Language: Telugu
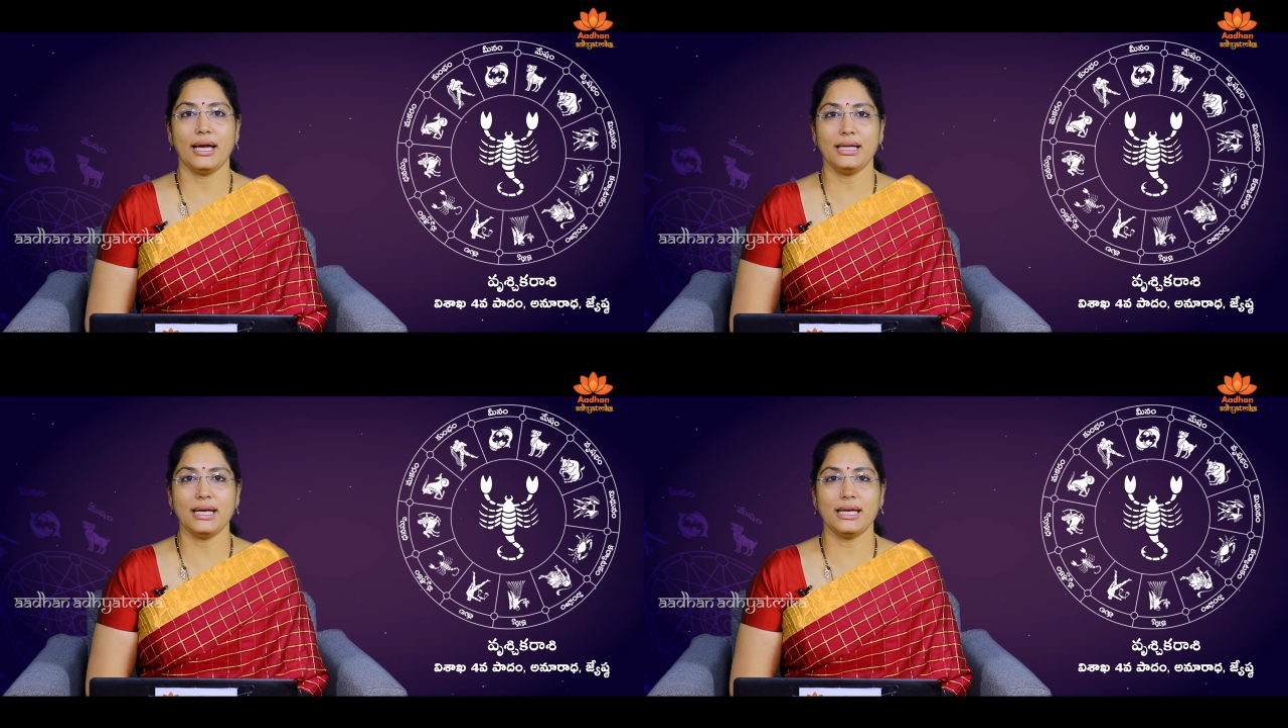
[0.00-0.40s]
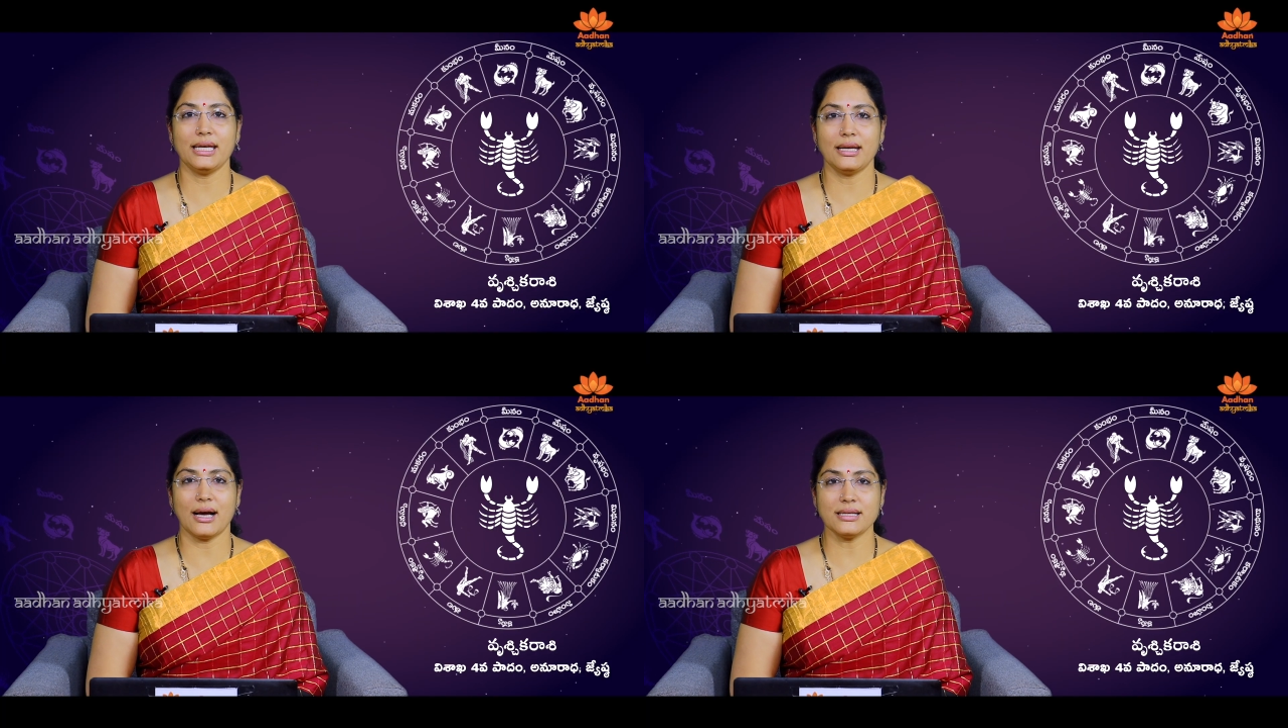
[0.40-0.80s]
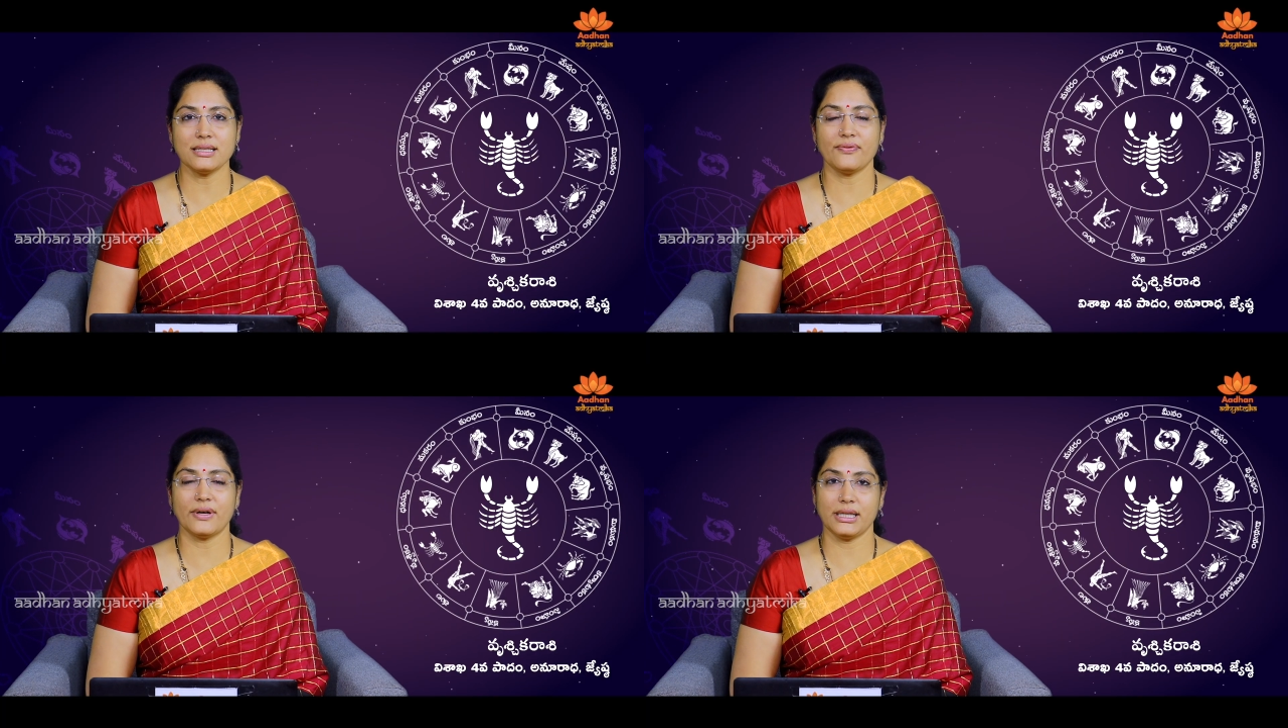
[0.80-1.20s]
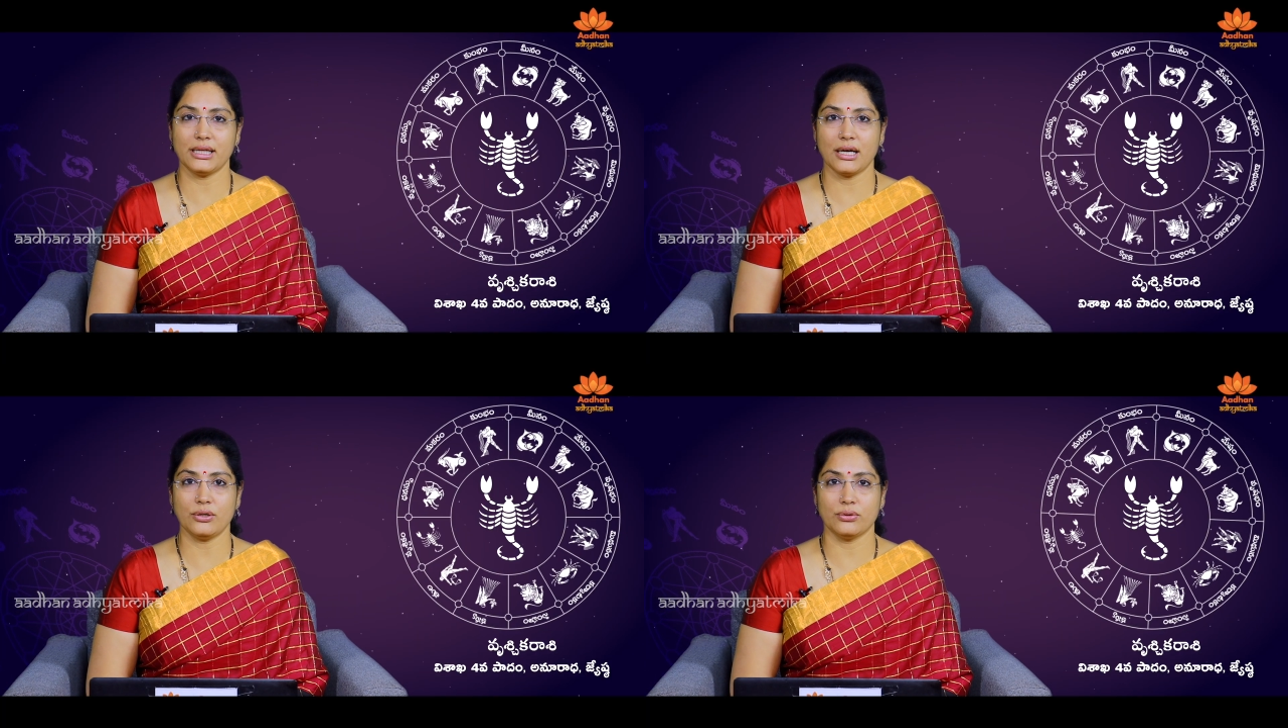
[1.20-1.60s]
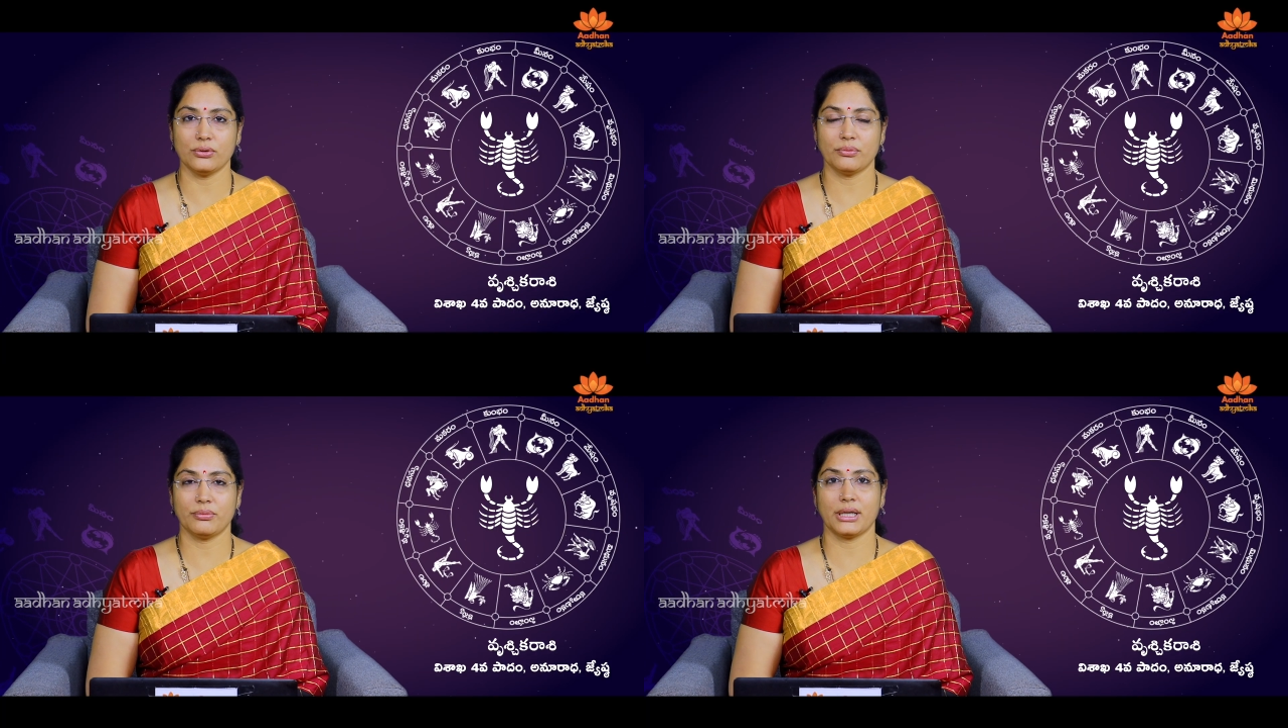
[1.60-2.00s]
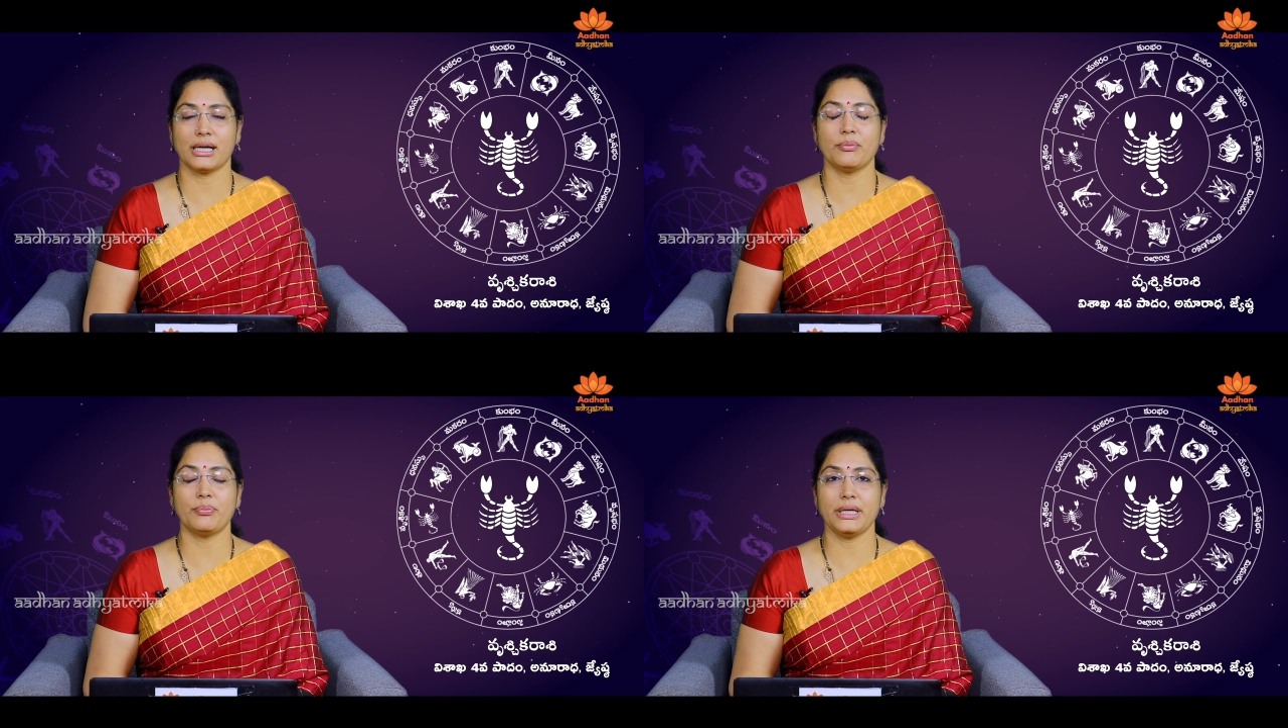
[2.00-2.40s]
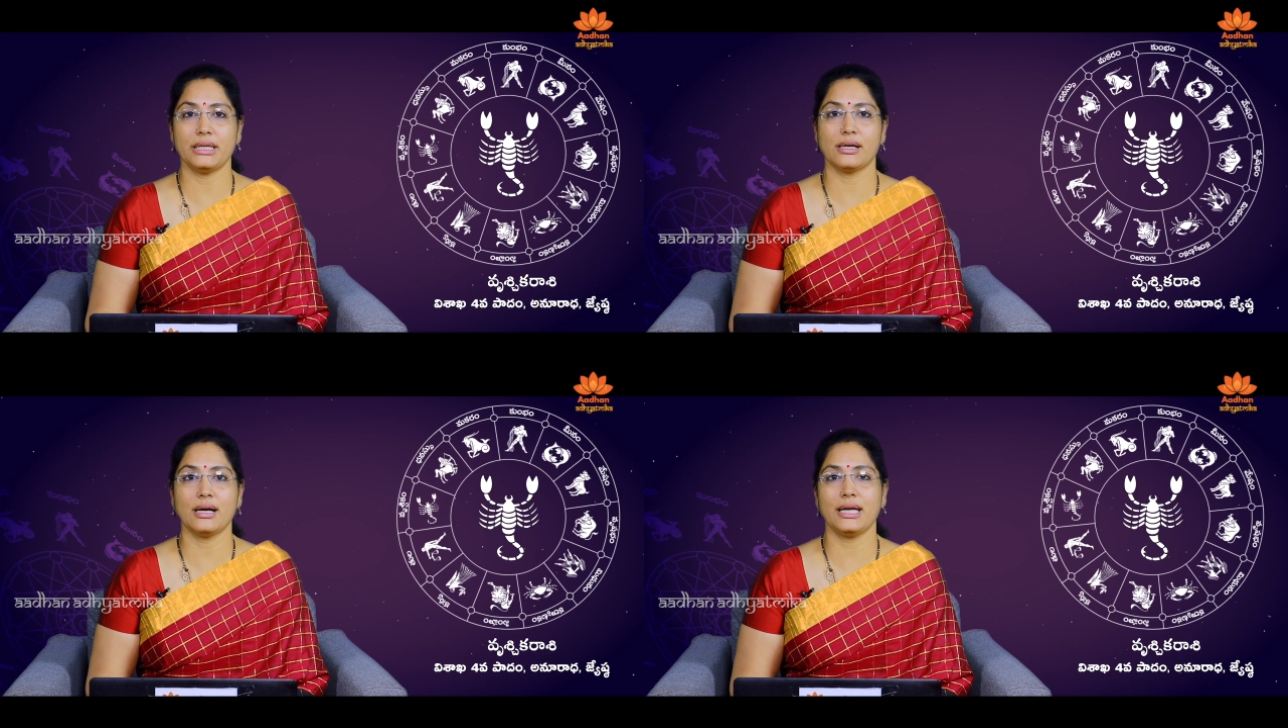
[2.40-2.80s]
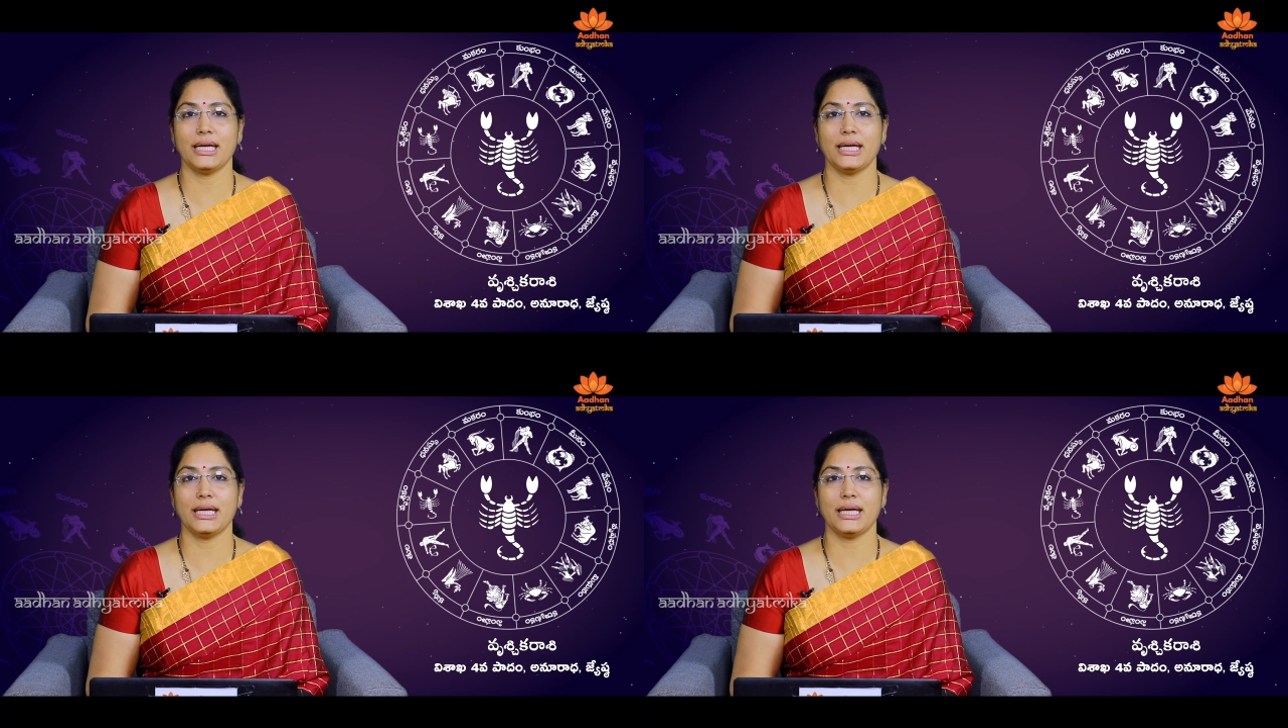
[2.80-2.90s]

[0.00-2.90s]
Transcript: అయితే ఈ రాశి ఫలితాలు మనం కంప్లీట్గా